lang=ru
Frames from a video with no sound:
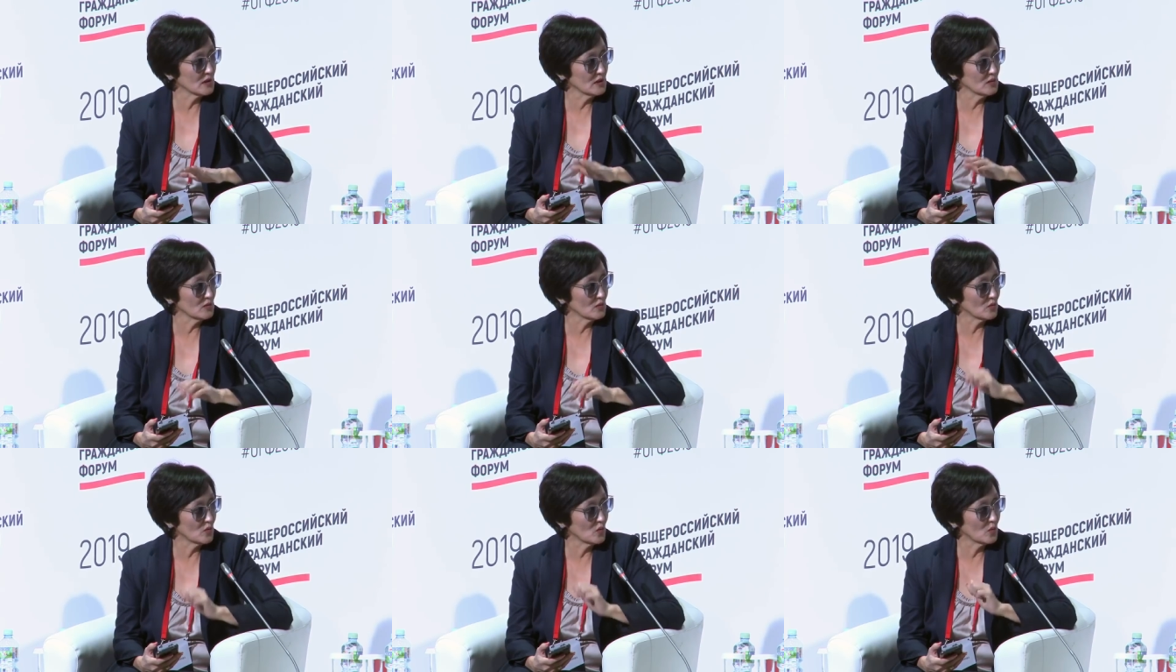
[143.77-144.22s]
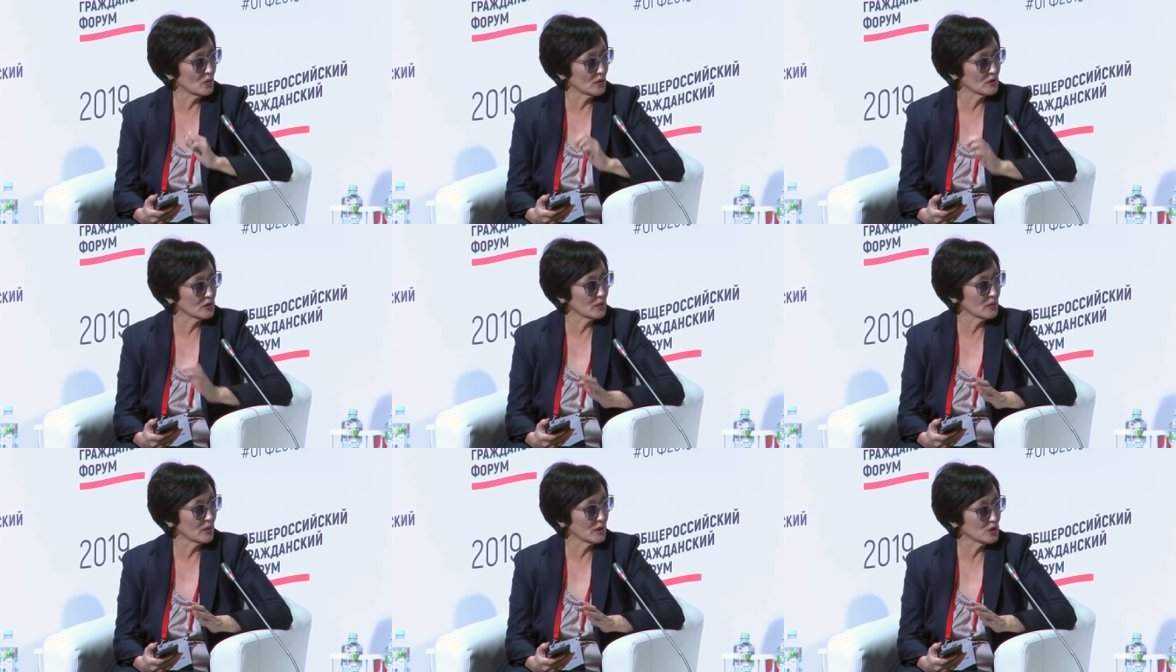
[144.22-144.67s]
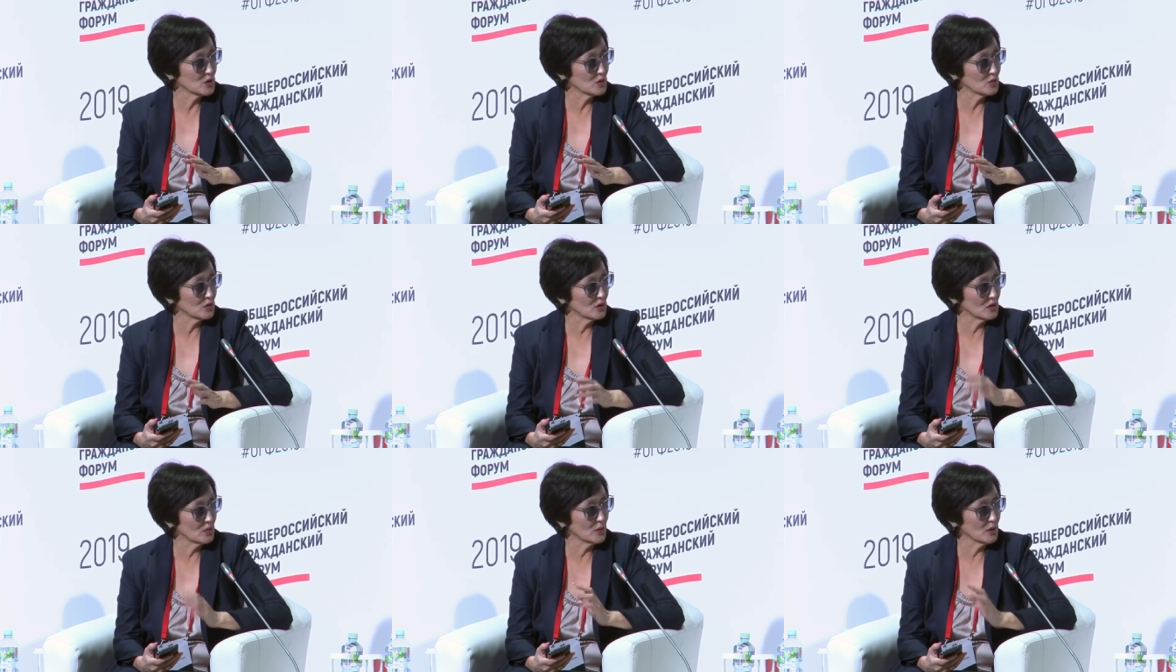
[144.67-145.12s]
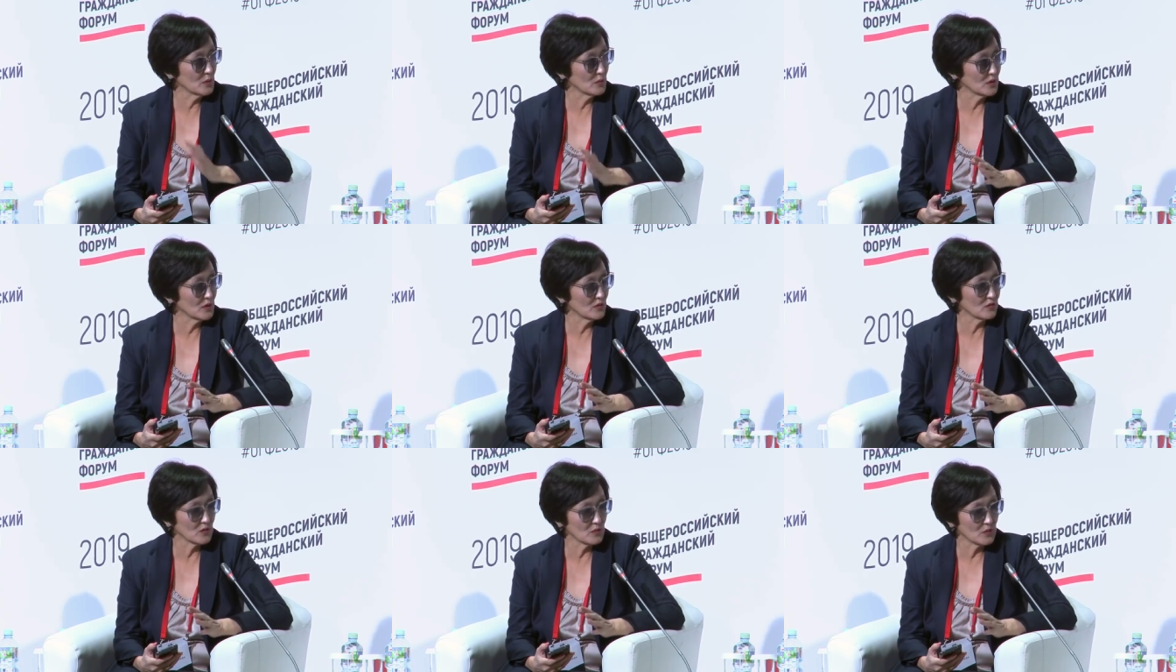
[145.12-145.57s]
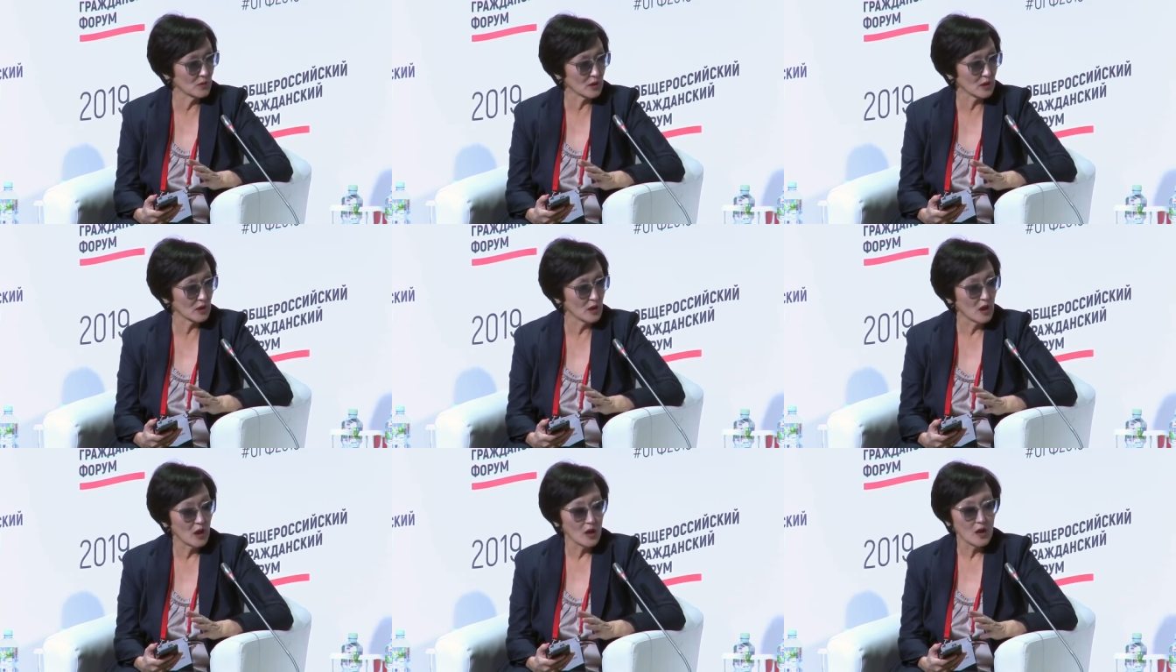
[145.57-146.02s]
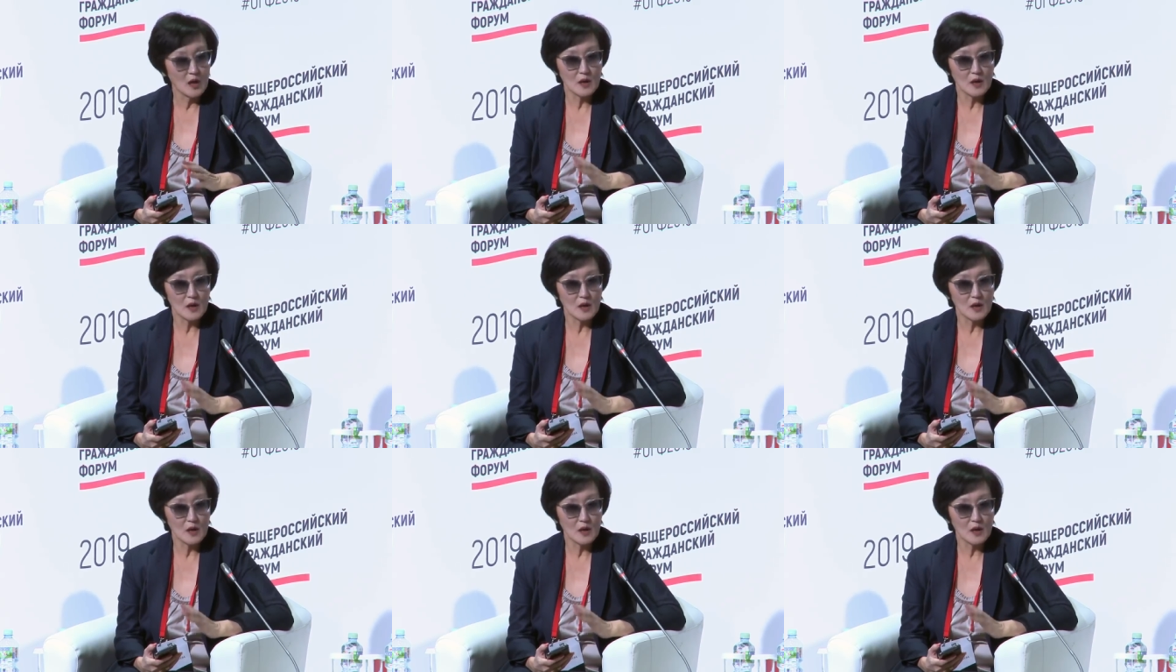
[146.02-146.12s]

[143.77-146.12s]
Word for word: Они его уполномачивают. Это прямые выборы.